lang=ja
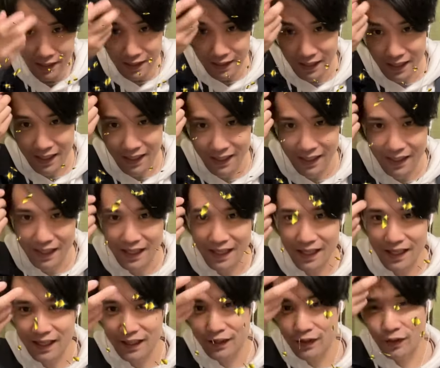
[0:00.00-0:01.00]
はい、
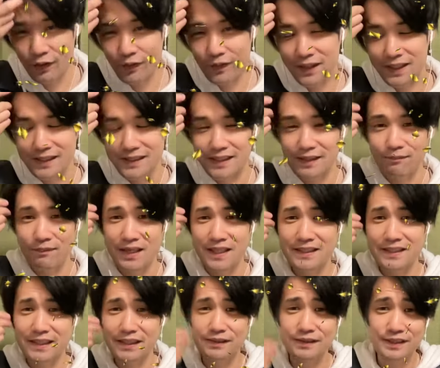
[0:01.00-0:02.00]
えー、今日はですね、め
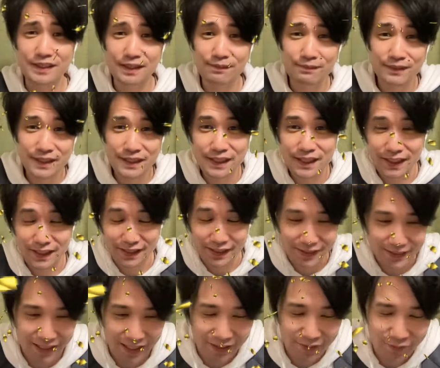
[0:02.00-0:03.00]
ちゃくちゃ短いで
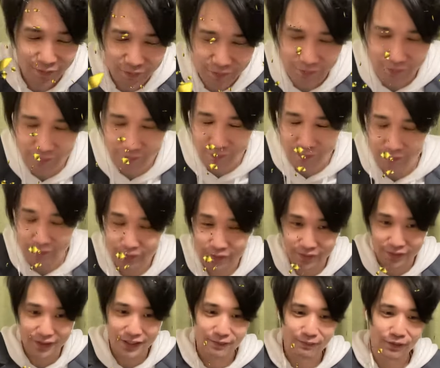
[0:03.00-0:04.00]
す。あのー、と言っ
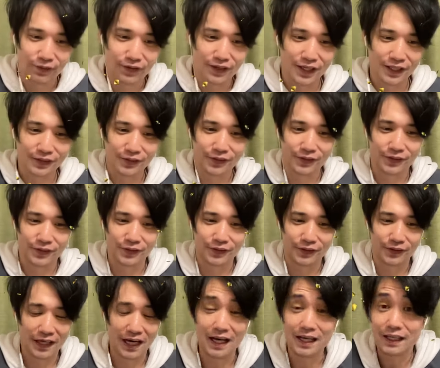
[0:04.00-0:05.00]
ても、あ
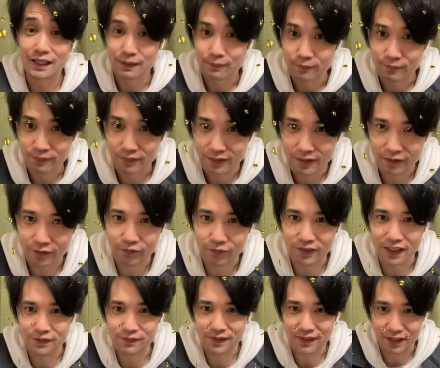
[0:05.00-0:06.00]
のー、あ、今日も
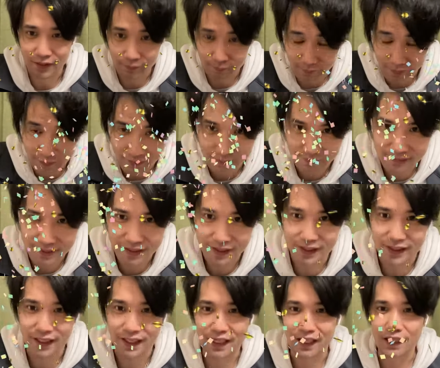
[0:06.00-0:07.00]
誕生日の方、おめでとうございま
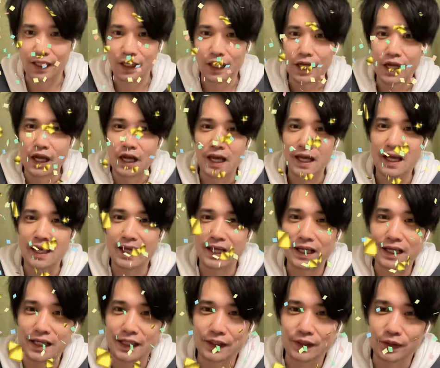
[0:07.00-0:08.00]
す。はい。
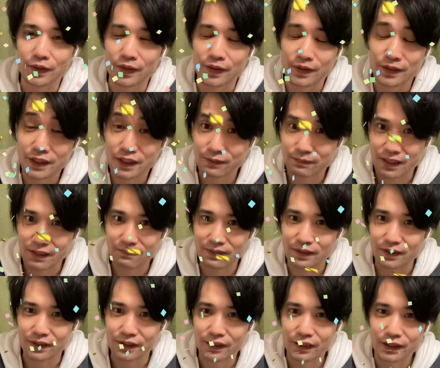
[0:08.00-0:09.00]
えーと、ばり
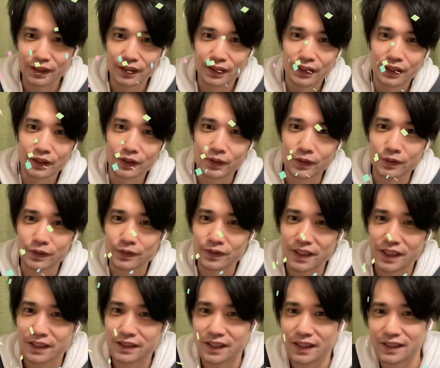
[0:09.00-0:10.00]
丸、協調
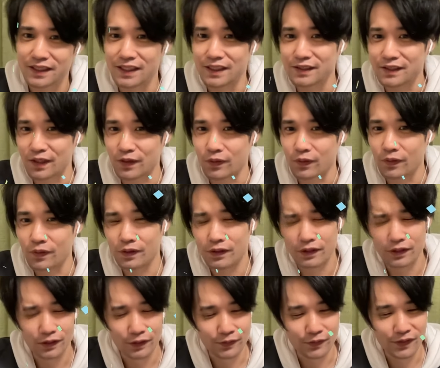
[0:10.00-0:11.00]
チャレンジやってたんですけど、
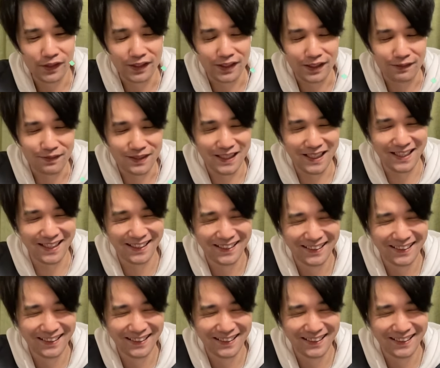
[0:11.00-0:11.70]
クリアできません。